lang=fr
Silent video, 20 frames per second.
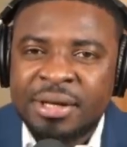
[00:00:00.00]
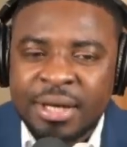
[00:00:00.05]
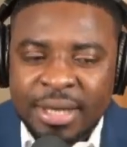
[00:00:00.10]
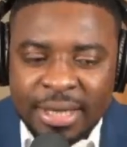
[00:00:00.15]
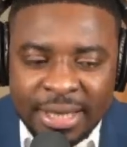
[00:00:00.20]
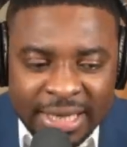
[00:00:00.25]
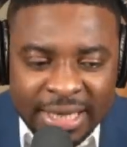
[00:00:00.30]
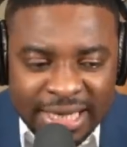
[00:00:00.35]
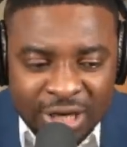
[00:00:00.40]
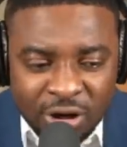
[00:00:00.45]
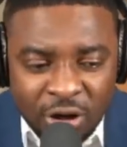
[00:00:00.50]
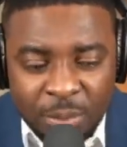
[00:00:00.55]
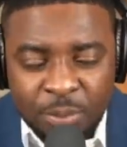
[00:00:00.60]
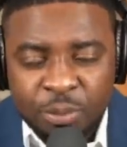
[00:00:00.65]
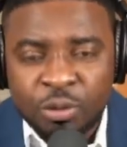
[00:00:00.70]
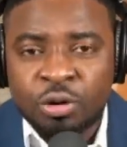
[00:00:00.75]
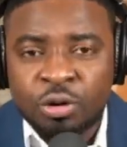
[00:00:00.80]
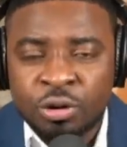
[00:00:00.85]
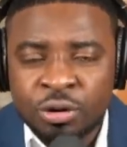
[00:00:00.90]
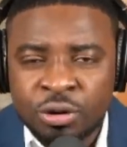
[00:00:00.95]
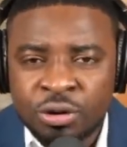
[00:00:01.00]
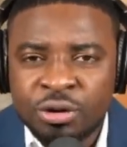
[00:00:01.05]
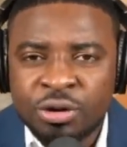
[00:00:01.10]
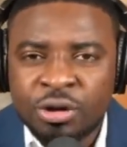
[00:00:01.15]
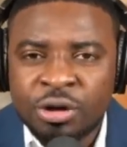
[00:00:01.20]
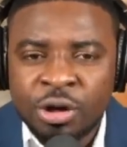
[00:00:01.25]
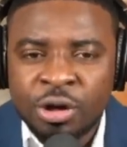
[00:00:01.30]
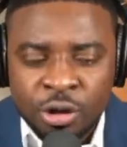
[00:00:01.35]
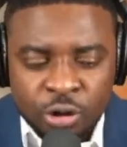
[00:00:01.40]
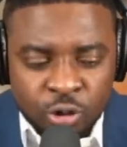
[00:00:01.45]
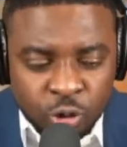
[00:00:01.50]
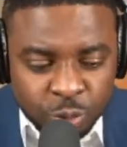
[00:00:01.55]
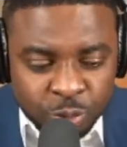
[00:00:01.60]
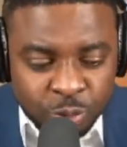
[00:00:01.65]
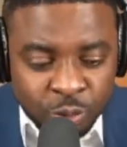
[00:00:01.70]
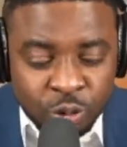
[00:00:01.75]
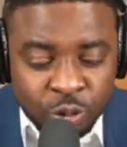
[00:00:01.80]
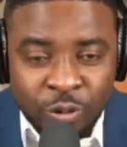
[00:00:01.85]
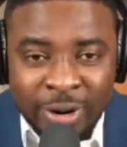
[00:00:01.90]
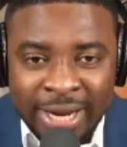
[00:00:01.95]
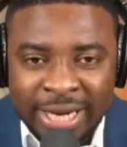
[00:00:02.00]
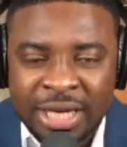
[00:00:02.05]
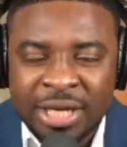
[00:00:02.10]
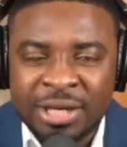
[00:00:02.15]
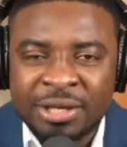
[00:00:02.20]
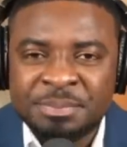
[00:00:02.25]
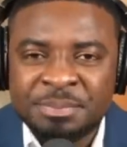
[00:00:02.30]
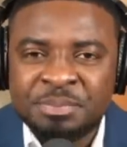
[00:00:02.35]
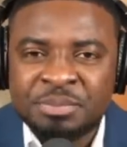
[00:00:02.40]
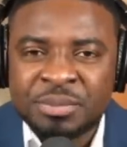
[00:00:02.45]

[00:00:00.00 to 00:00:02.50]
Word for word: L'île pour que tout le monde que